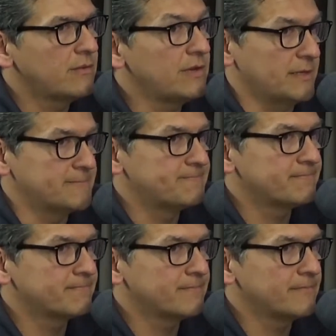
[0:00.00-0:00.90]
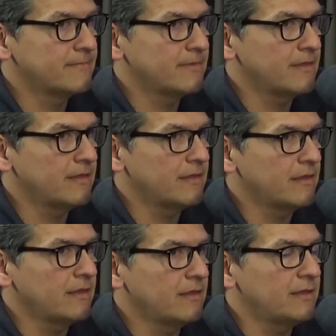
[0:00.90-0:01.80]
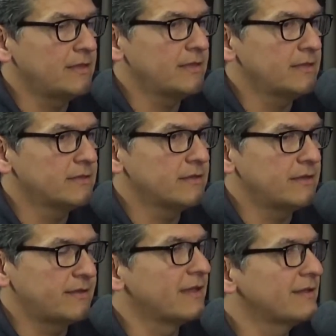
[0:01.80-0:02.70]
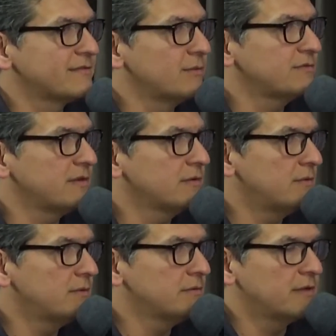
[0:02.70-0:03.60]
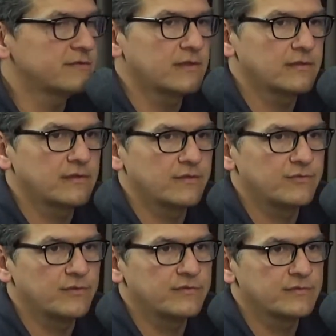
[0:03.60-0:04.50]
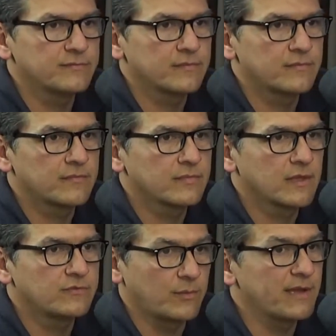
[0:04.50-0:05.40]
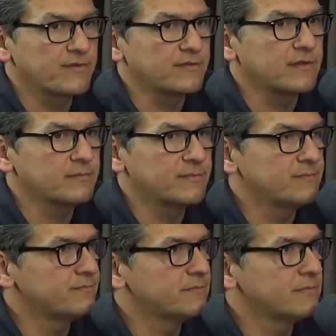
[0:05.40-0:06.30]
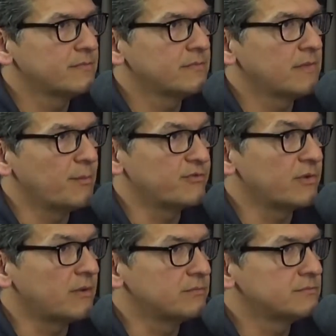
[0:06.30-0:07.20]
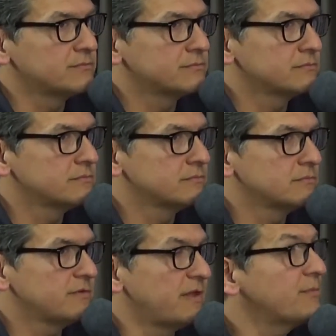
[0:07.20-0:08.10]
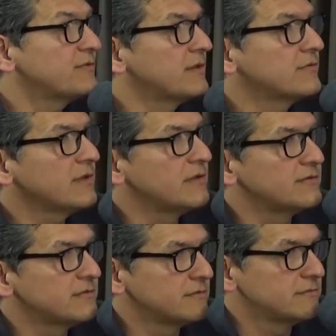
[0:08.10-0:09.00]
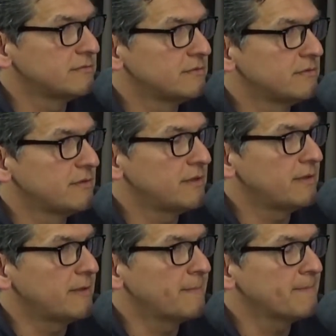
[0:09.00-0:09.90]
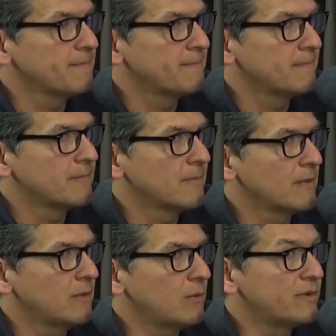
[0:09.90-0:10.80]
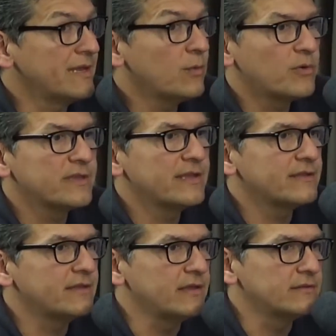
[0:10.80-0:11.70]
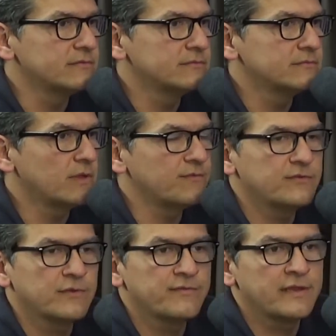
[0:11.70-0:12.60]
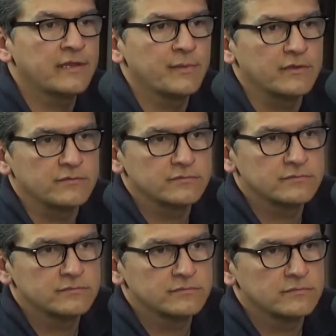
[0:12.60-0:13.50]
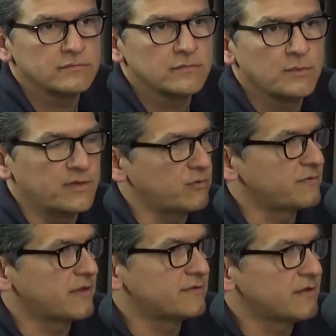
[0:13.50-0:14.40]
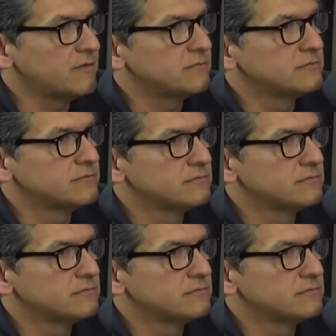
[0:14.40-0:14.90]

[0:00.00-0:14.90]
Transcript: Olha, Ele, ele tem relação, sim, com as questões somáticas, né? emocional. 100% deles. Tá? O que não poderia ter? Talvez um envenenamento, uma intoxicação,